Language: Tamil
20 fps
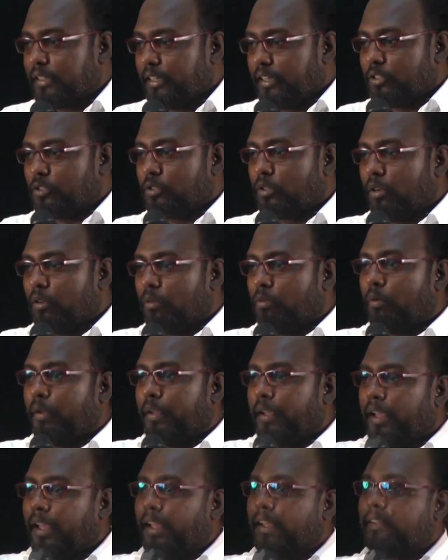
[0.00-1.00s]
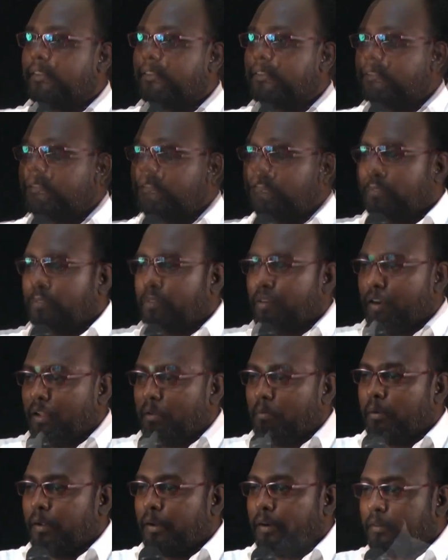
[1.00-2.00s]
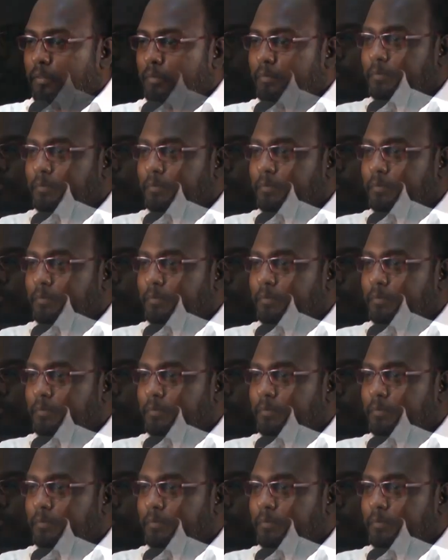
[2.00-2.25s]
என்று சொல்லக்கூடிய ஒரு நபர்